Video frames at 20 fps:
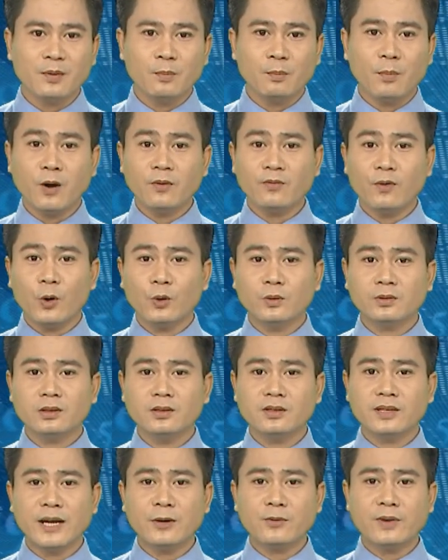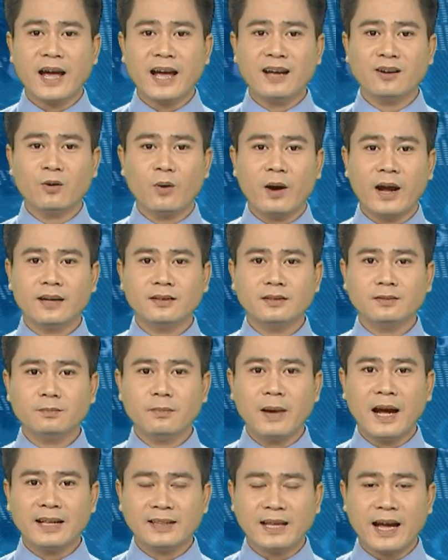Mỗi vụ thường kéo dài khoảng
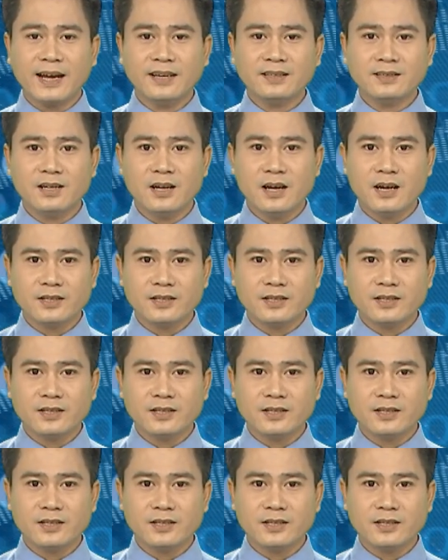ba tháng.